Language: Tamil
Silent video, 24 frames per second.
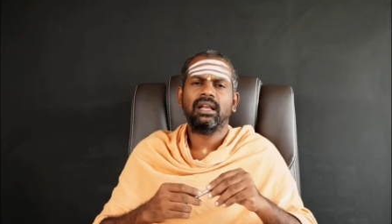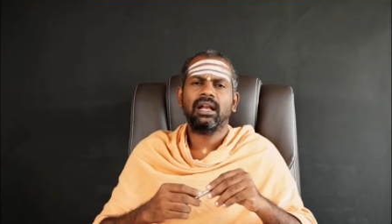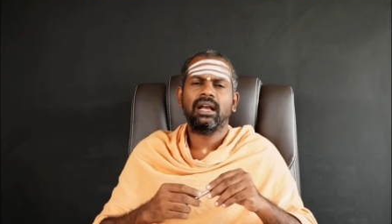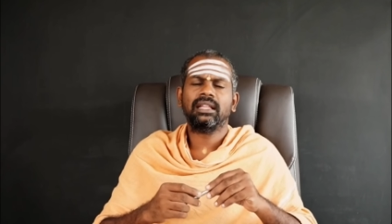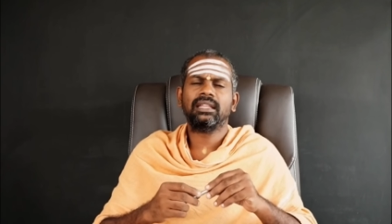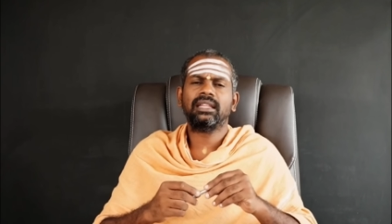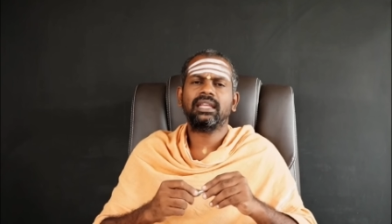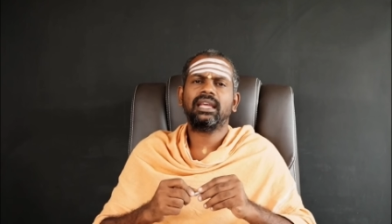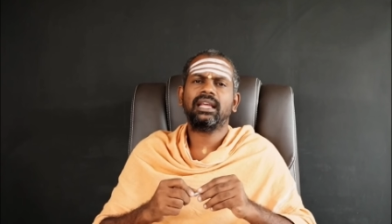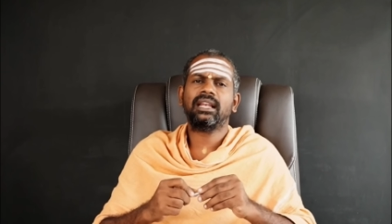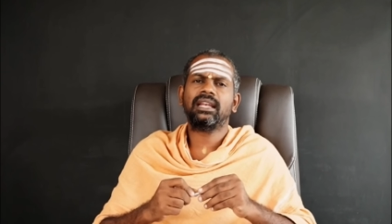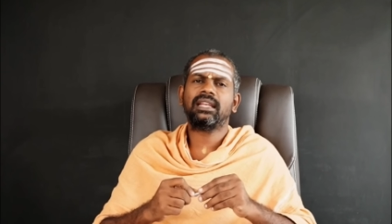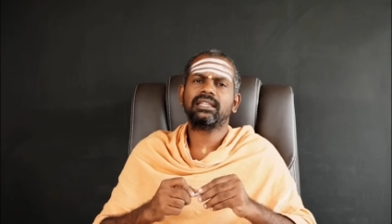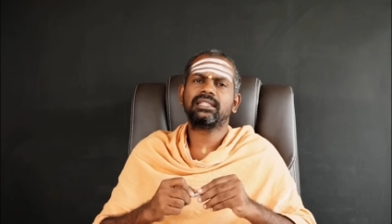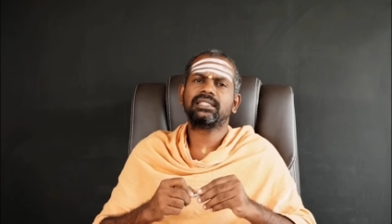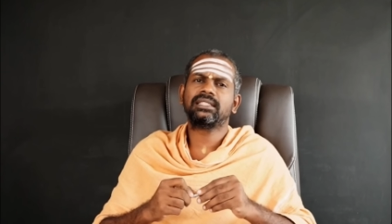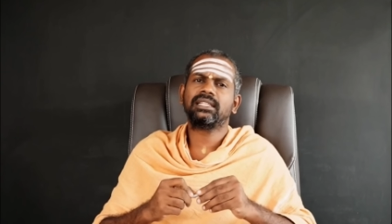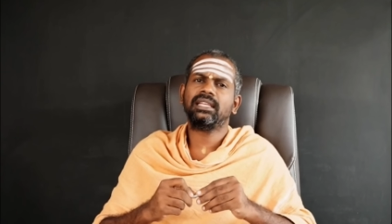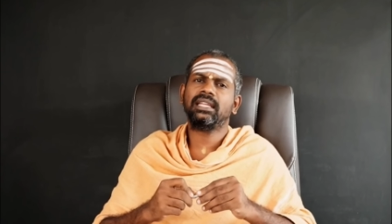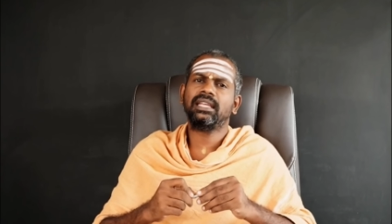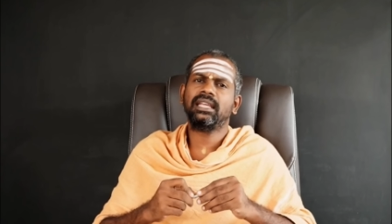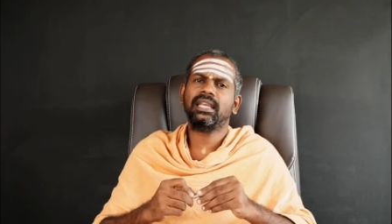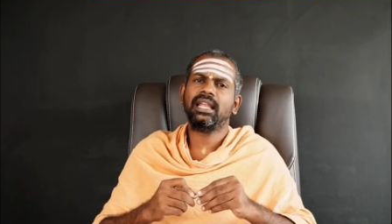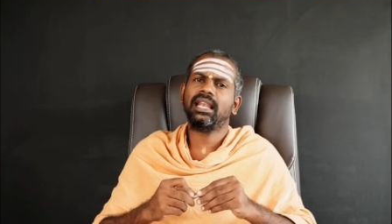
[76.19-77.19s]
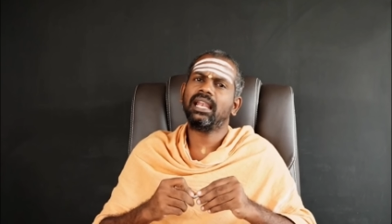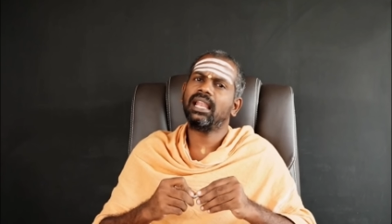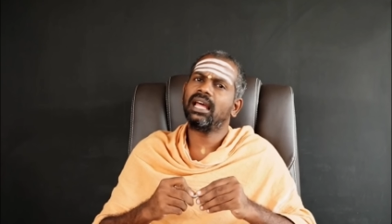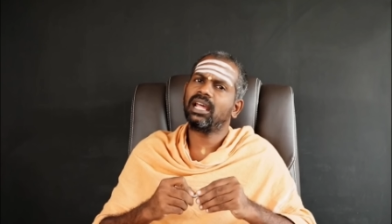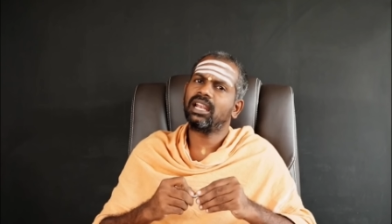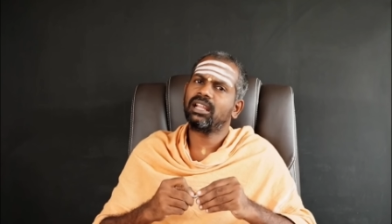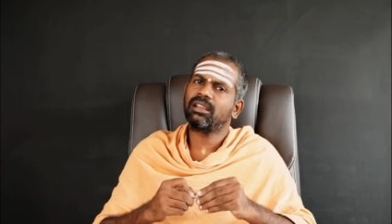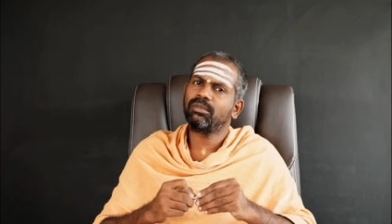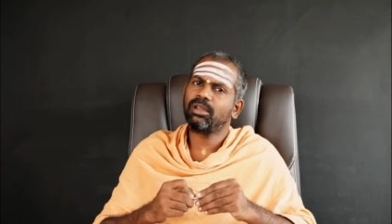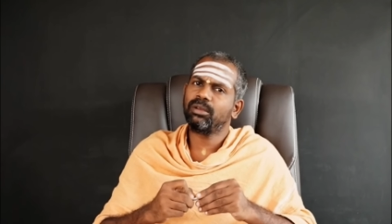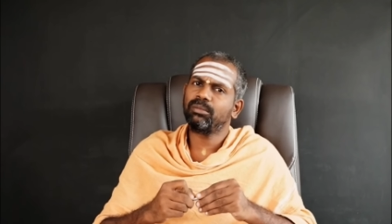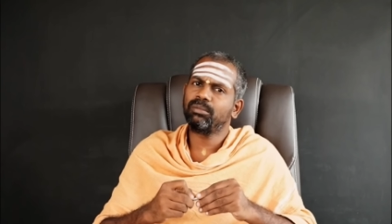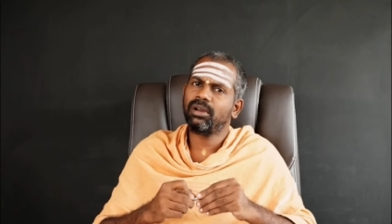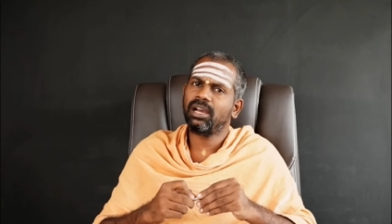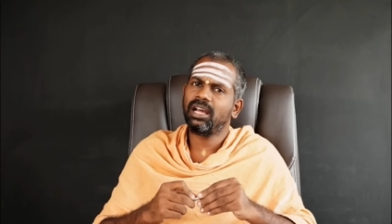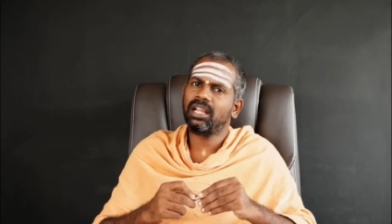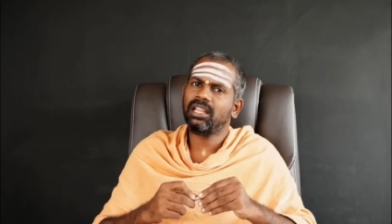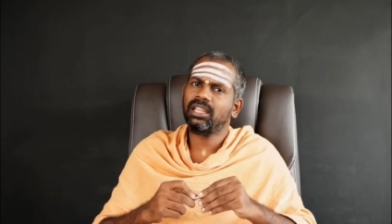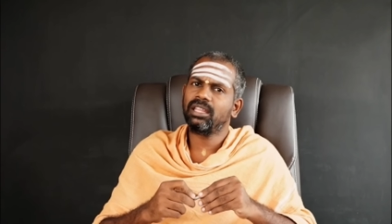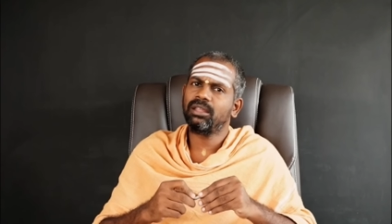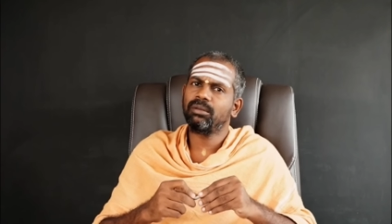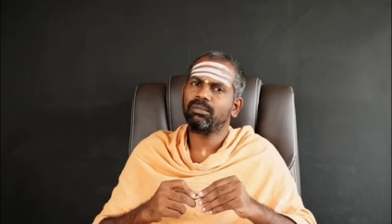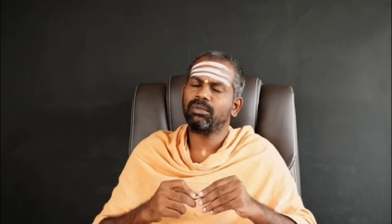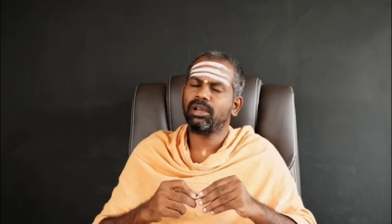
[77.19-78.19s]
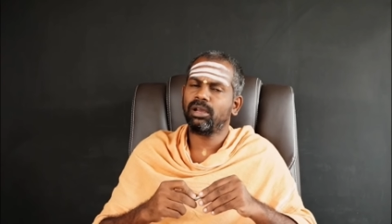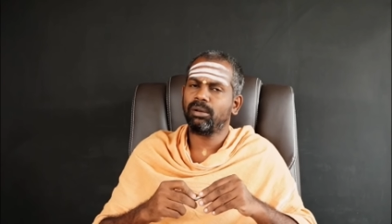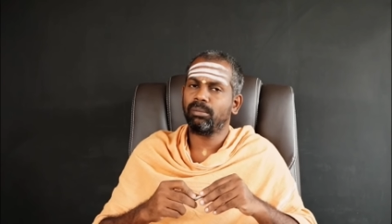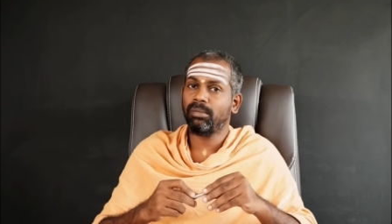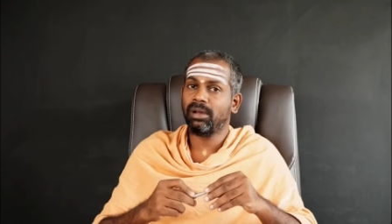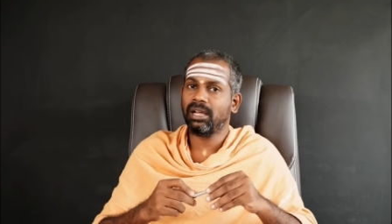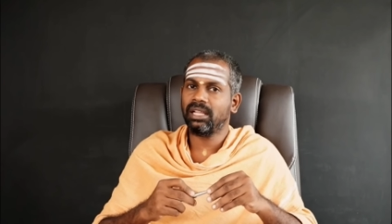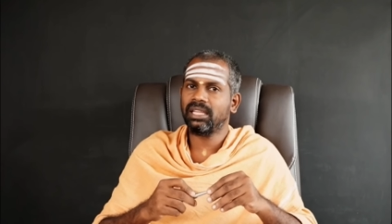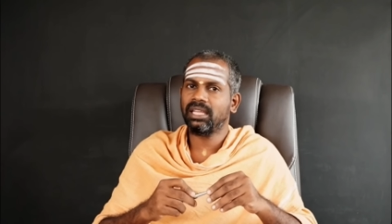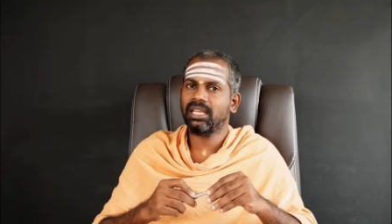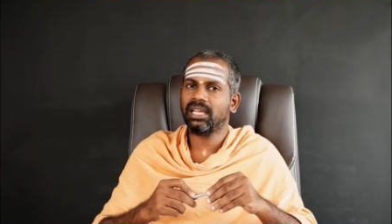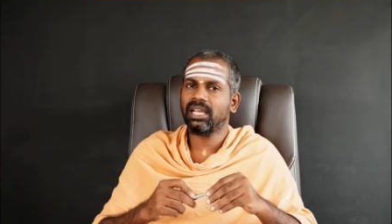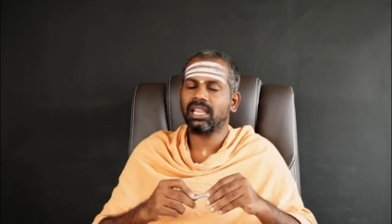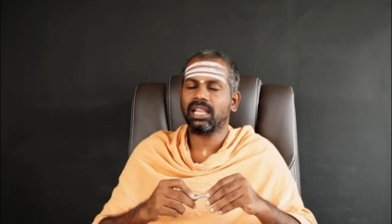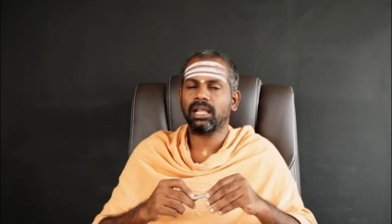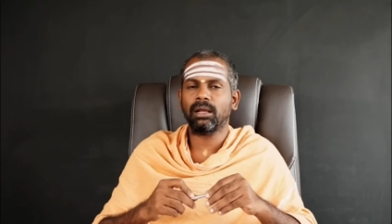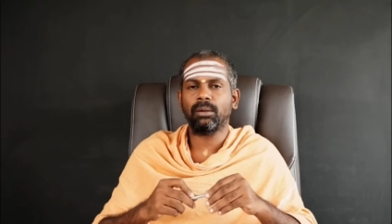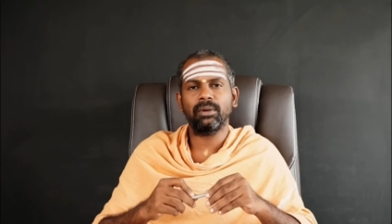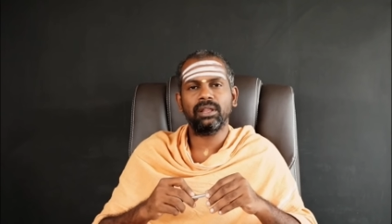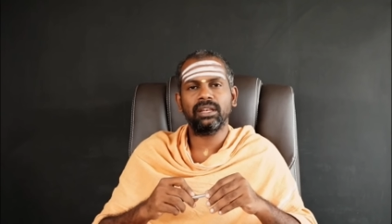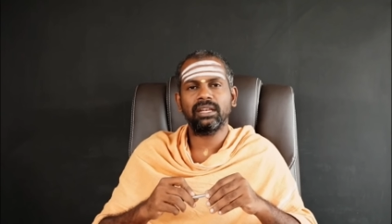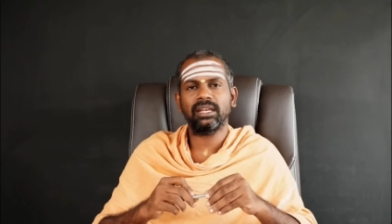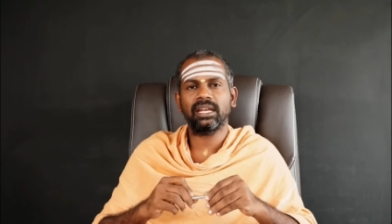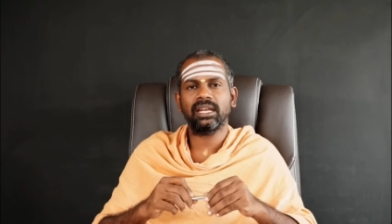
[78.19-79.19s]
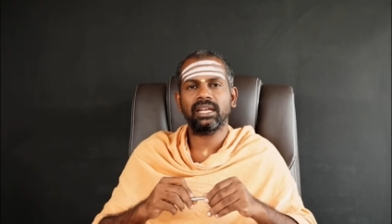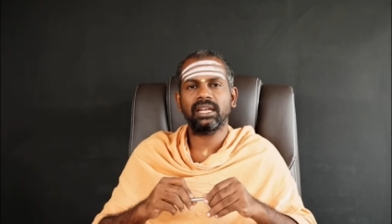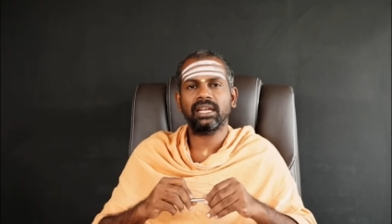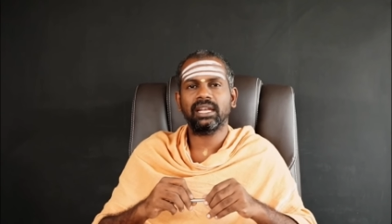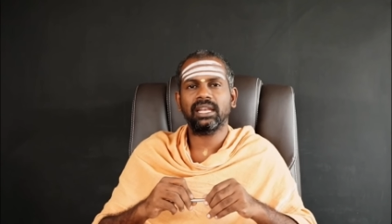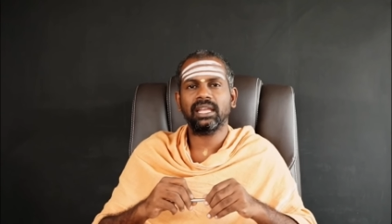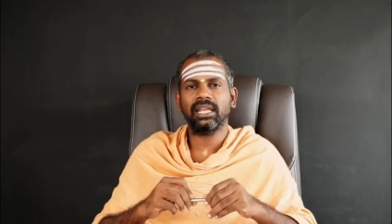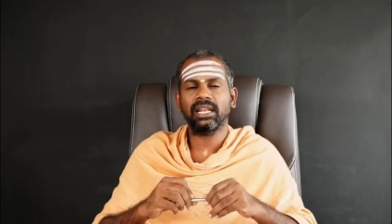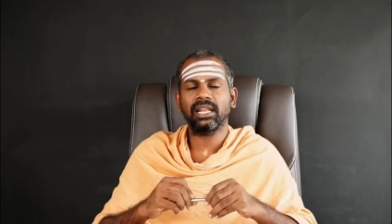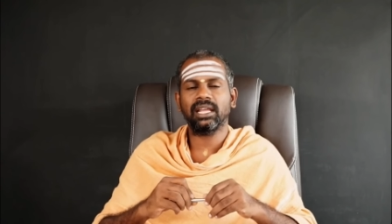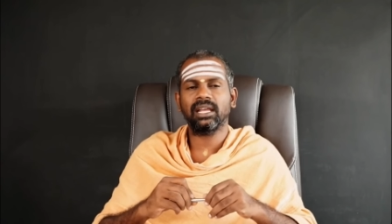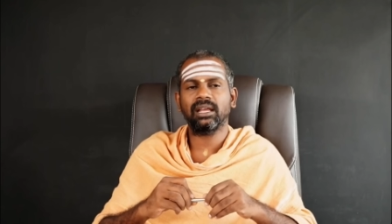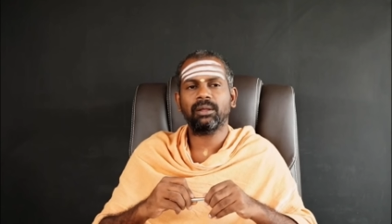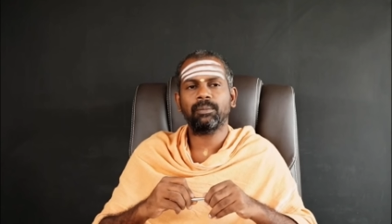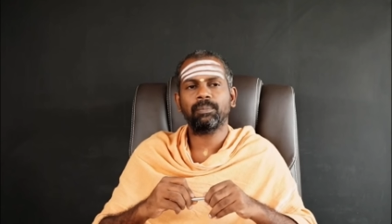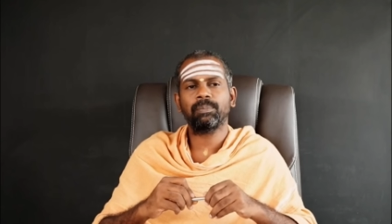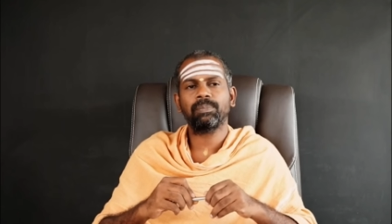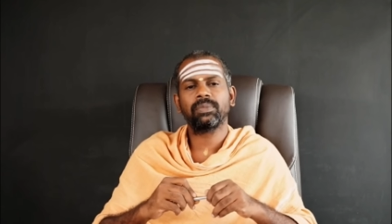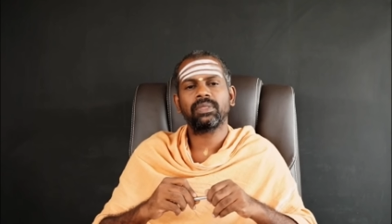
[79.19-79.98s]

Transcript: அந்த ஏழரச்சனை எல்லாருக்குமே பாதிக்குமா பாதிக்காதா அப்படின்னு கேட்டுட்டிங்கன்னா